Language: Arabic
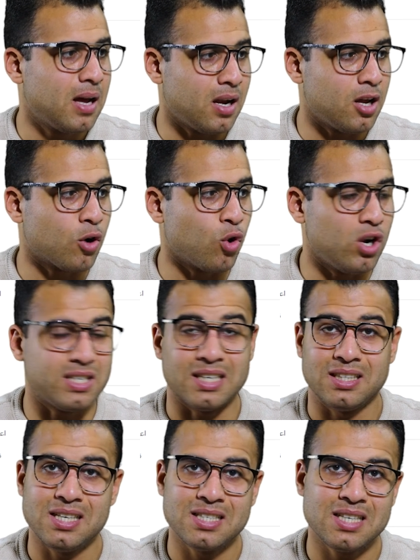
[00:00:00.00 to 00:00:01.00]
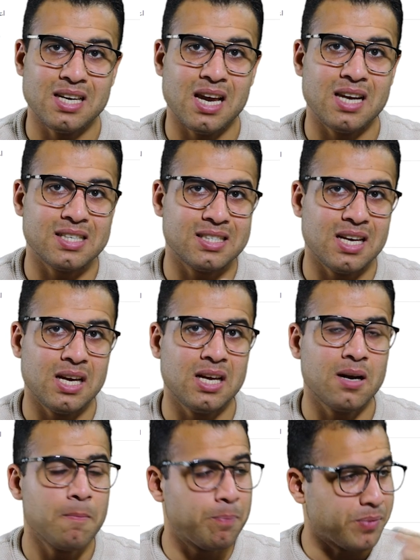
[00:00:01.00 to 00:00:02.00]
لكل 60 ثانيه
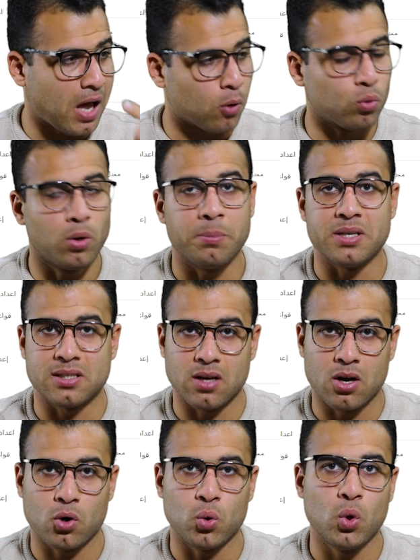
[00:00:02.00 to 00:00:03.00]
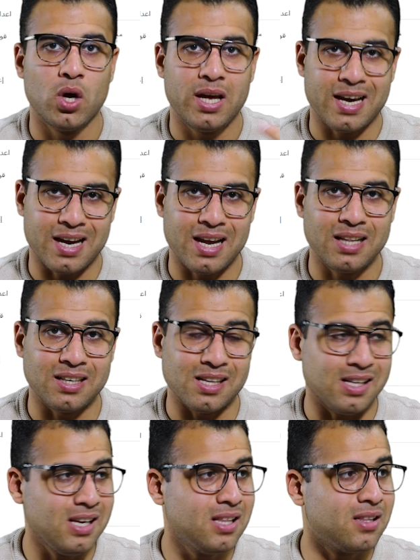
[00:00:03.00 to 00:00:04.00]
للزائر على طول بيظهر له اعلان
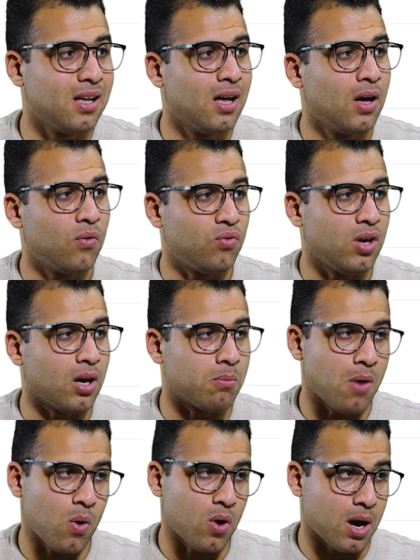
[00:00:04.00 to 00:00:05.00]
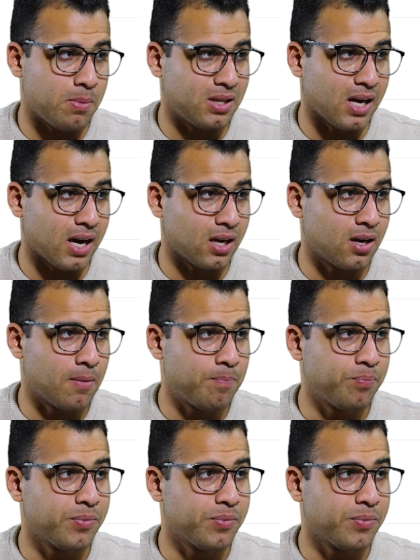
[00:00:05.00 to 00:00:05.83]
جديد في الموقع بتاعك